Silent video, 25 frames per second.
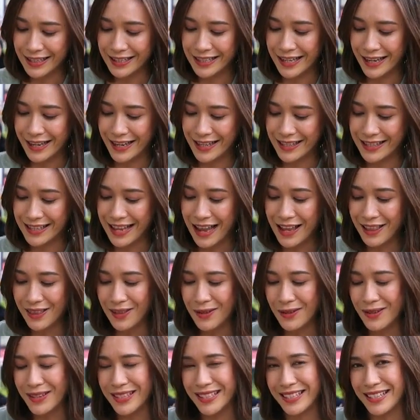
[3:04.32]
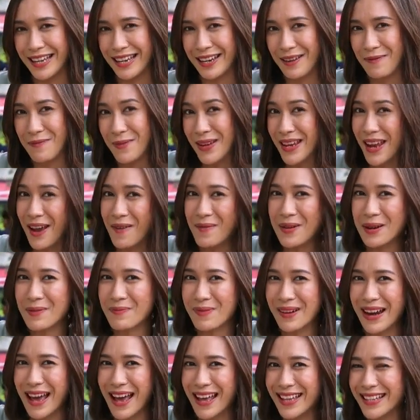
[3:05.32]
dijadiin satu. Jadi mie
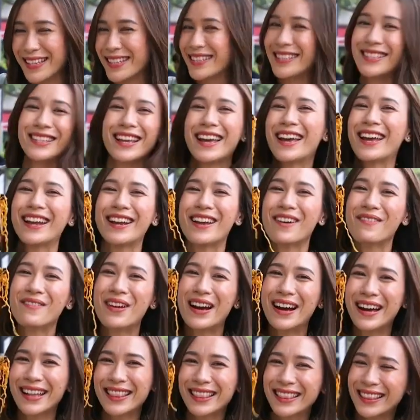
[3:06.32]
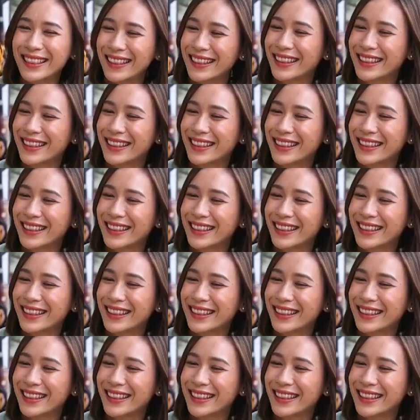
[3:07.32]
amin pedas. Enak banget.